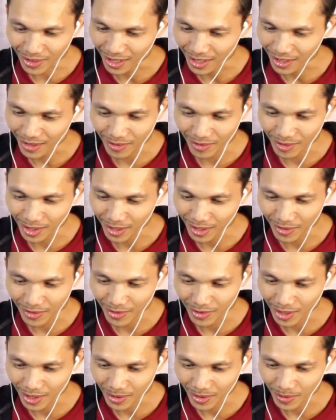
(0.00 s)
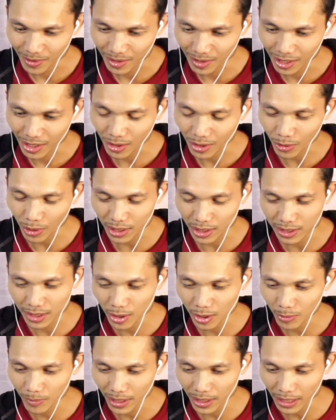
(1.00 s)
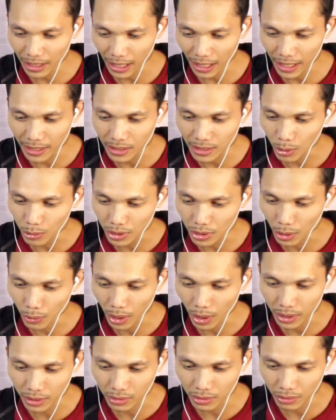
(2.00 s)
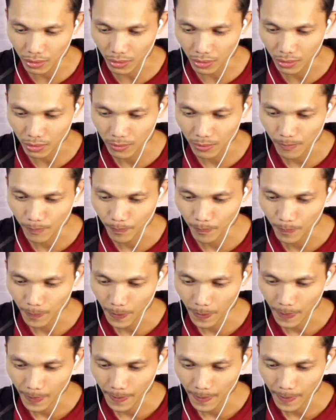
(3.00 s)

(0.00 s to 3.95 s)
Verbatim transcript: wow wow wow wow ini lokasinya lumayan kayak jauh-jauhan gitu loh